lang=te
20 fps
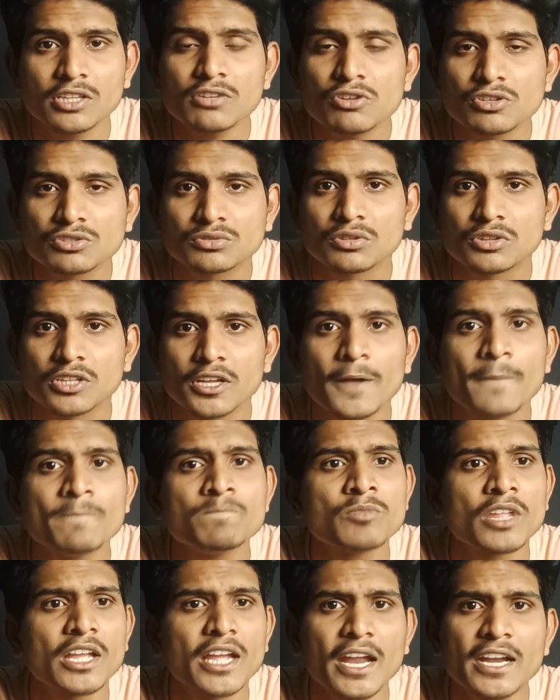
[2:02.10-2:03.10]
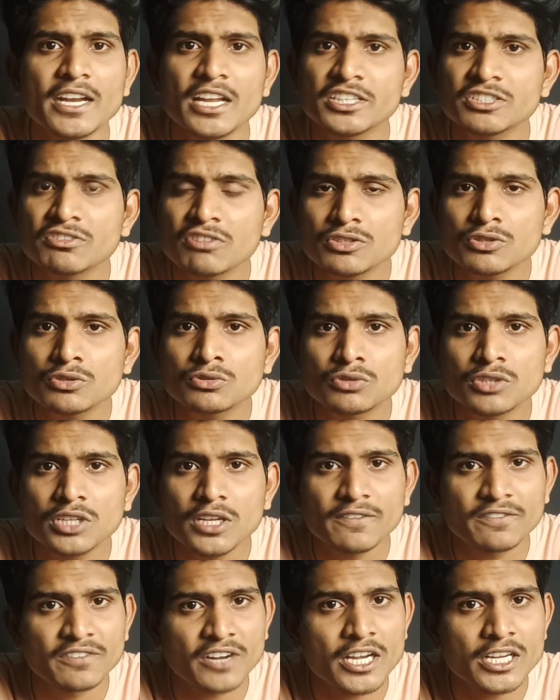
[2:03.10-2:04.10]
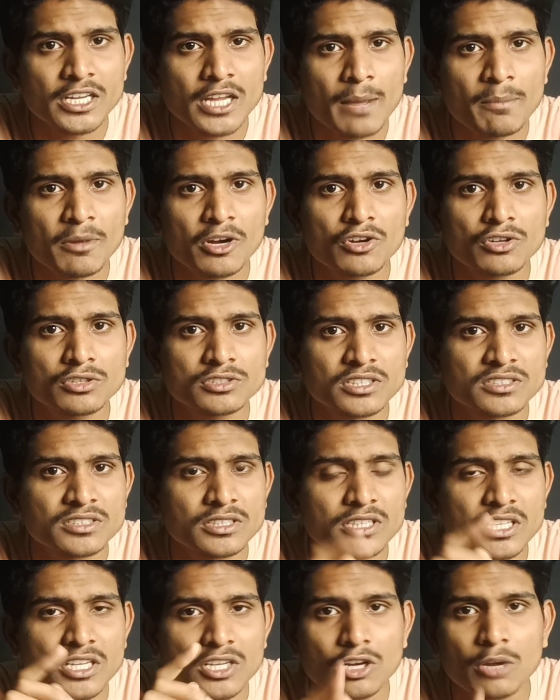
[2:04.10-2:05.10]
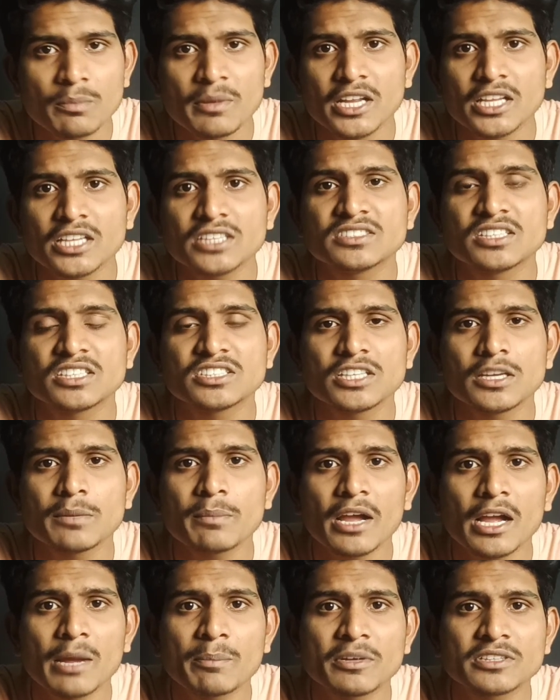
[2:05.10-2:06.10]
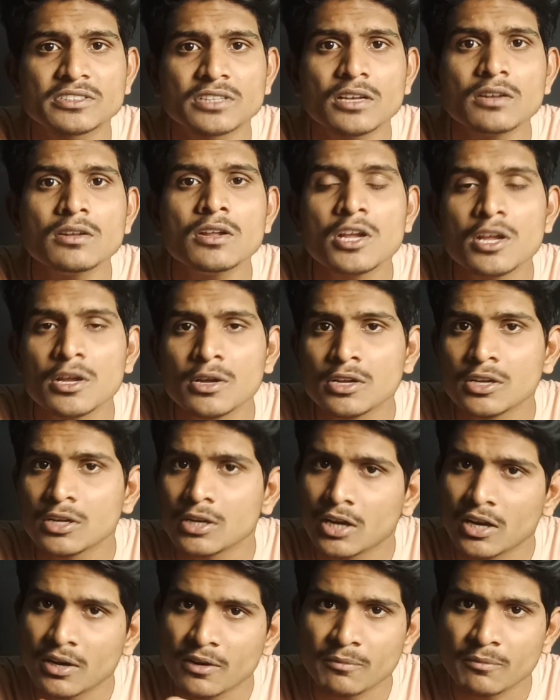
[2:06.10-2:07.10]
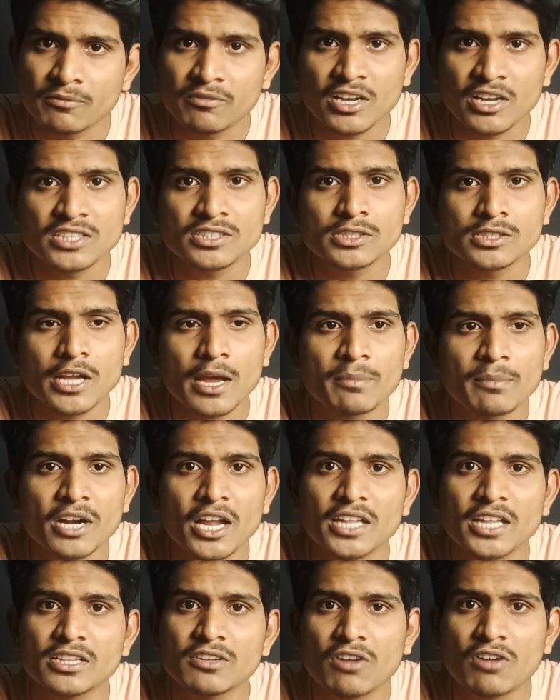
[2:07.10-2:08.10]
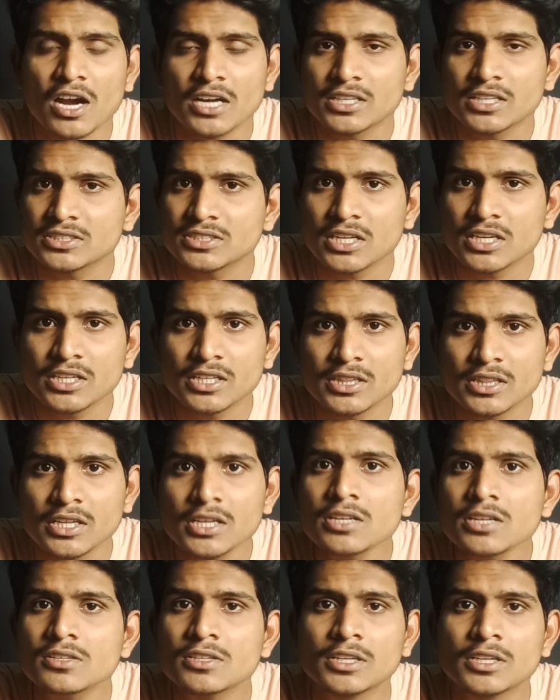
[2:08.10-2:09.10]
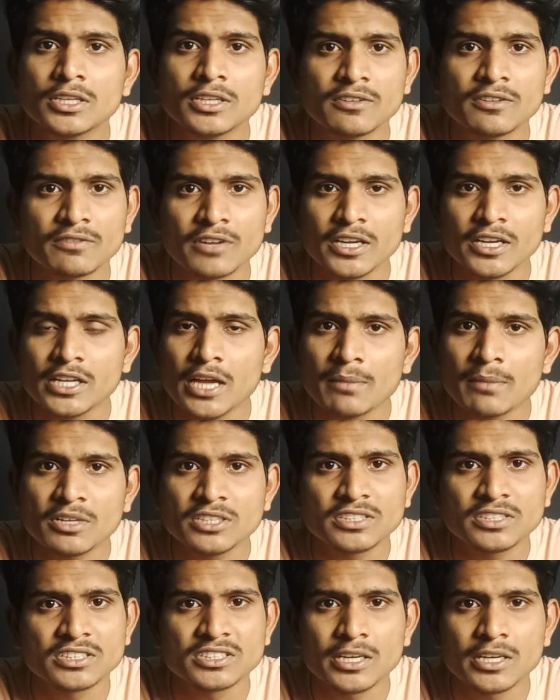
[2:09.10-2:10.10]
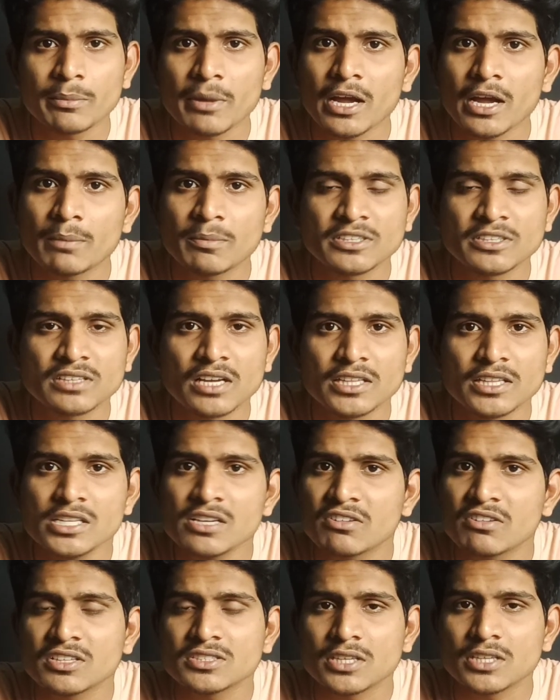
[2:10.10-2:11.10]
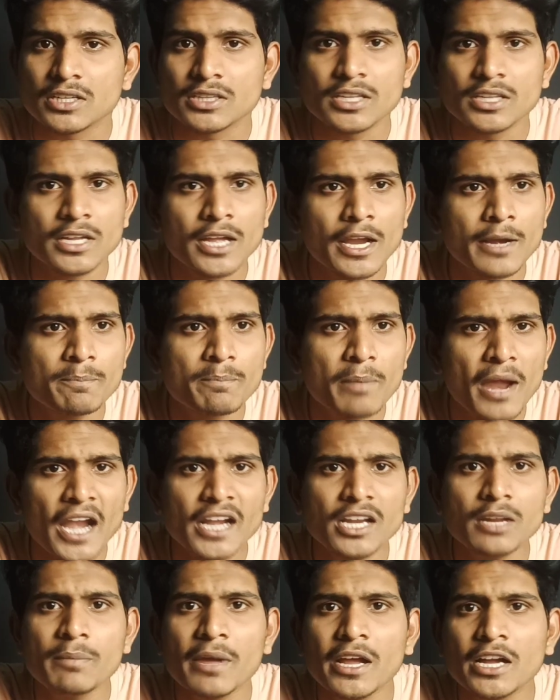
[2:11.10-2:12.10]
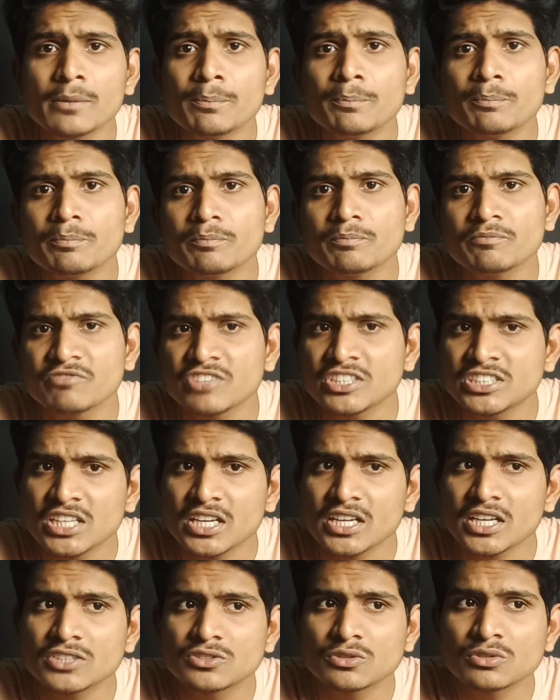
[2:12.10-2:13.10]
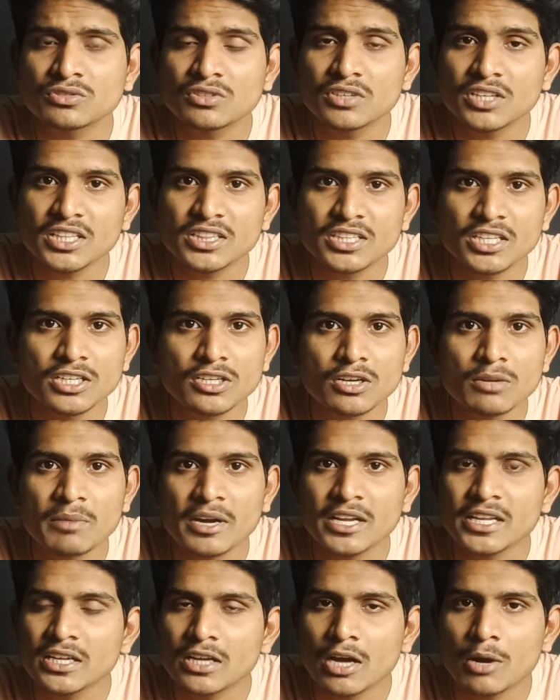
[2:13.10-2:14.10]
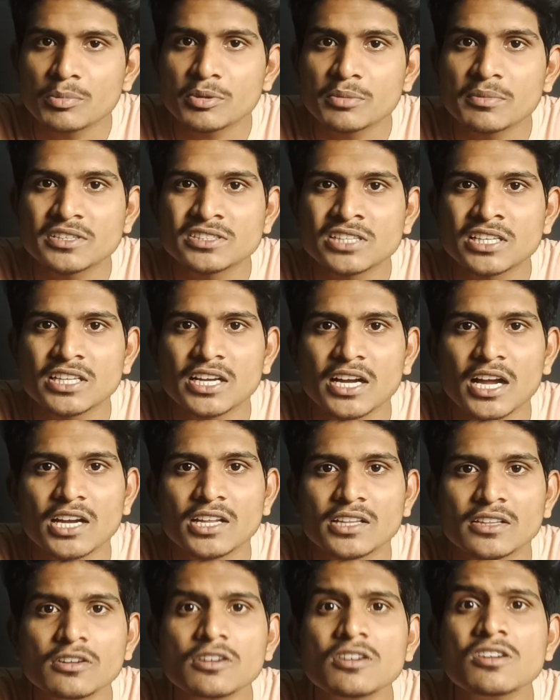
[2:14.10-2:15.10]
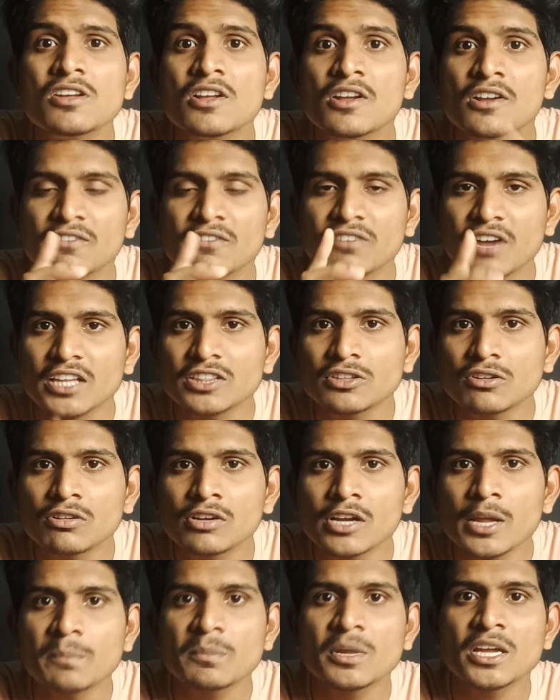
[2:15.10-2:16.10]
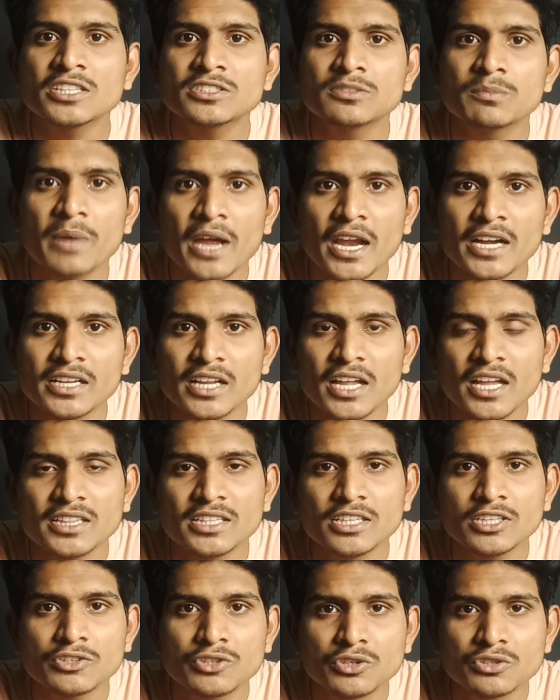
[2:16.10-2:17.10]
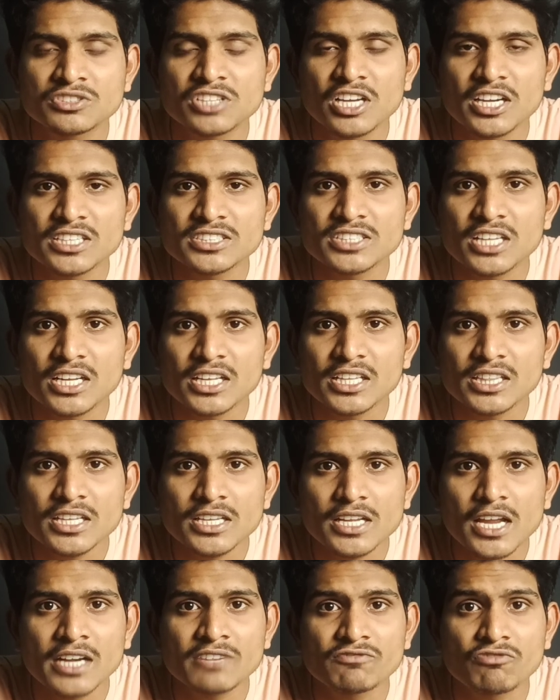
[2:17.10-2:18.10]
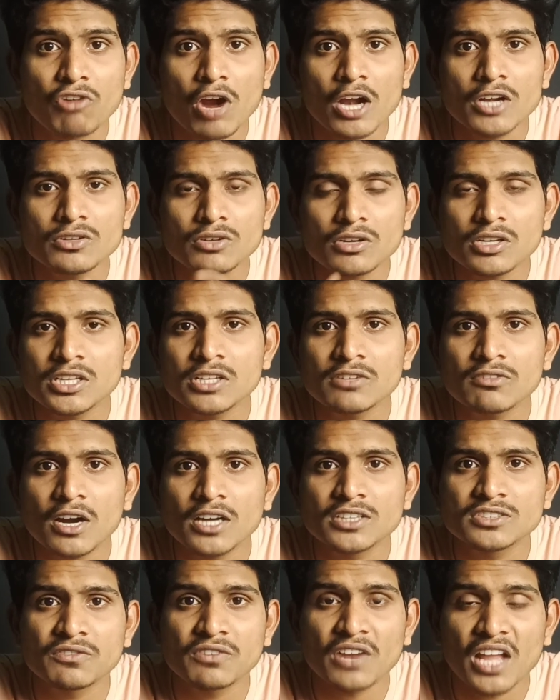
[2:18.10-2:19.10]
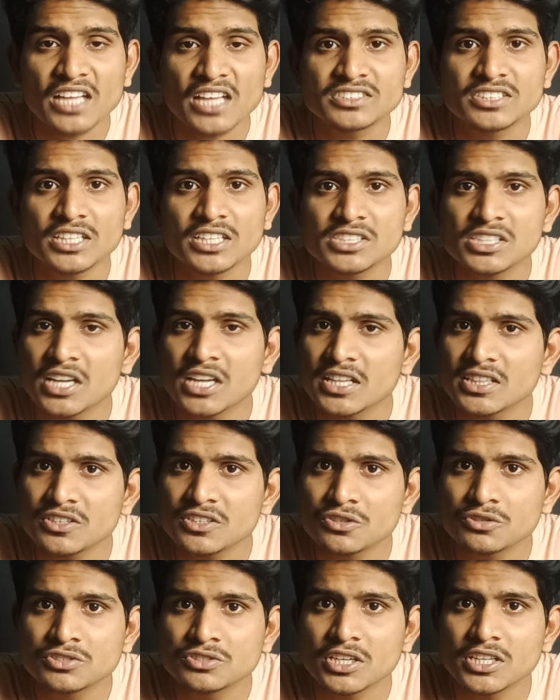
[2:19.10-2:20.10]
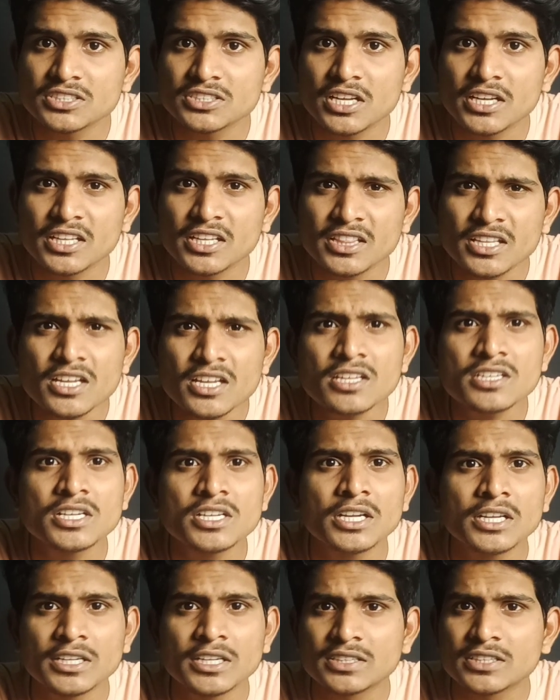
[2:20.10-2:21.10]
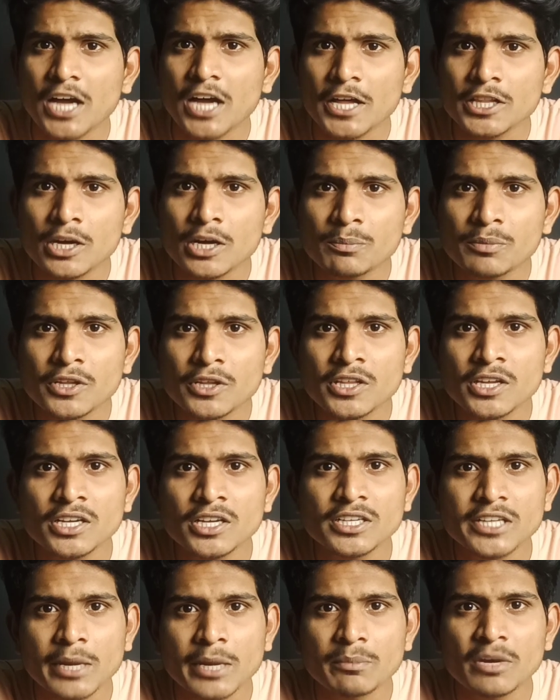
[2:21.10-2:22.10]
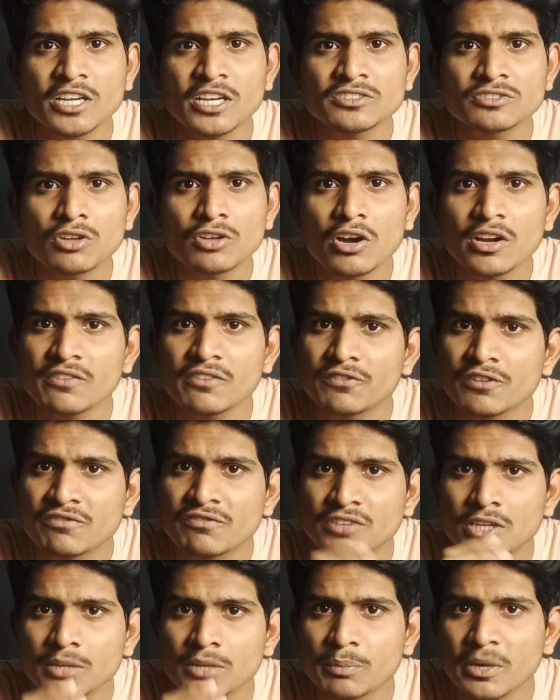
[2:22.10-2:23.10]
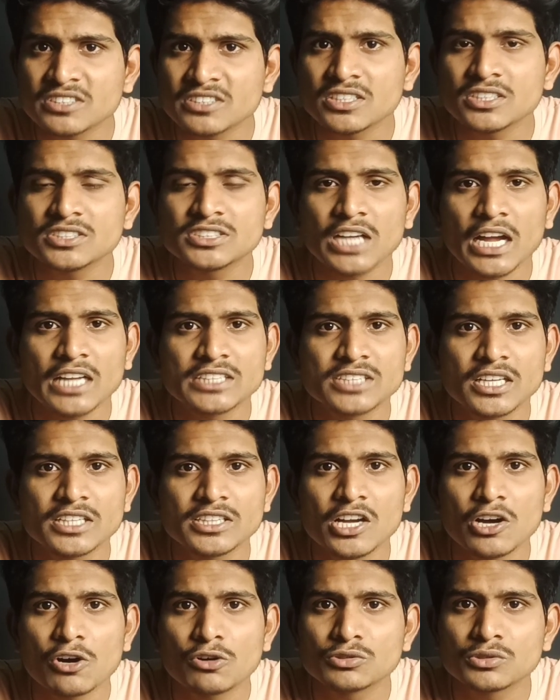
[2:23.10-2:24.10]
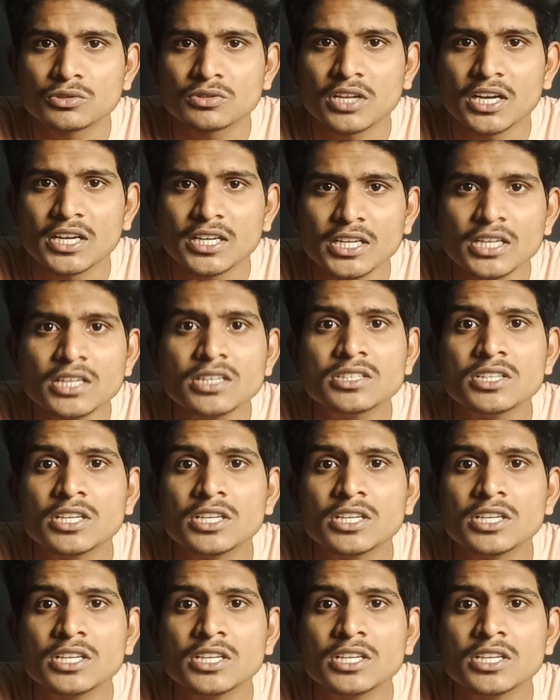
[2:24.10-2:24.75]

అయితే వస్తుంది అండ్ నెక్స్ట్ వన్ చూసుకుంటే ఫ్రంట్ కెమెరా వచ్చేసి దీంట్లో మనకి సిక్స్టీన్ మెగాపిక్సెల్ ఫ్రంట్ కెమెరా అయితే వాడటం జరిగింది ఫ్రంట్ కెమెరా సిక్స్టీన్ మెగా పిక్సెల్ అయితే ఇవ్వడం జరిగింది అండ్ బ్యాటరీ బ్యాకప్ విషయంగా చూసుకుంటే దీంట్లో మనకి కాంప్రమైజ్ అయితే కాలేదు ఫైవ్ థౌసండ్ ఎంఏహెచ్ బ్యాటరీ అయితే యూజ్ చేయడం జరిగింది అండ్ వన్ ట్వంటీ వాట్స్ ఫ్లాష్ ఛార్జింగ్ అయితే యూజ్ చేయడం జరిగింది దాదాపు ఇది టెన్ మినిట్స్లోనే ఫిఫ్టీ పర్సెంట్ ఛార్జ్ అయితే అవుతుందంట